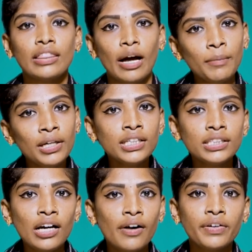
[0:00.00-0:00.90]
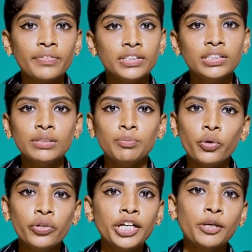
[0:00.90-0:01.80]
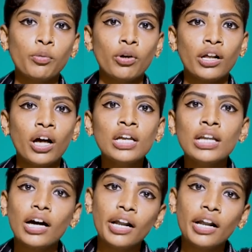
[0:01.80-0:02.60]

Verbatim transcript: தமிழகத்துல அவர் வந்து போட்டியிட போறாரா இல்ல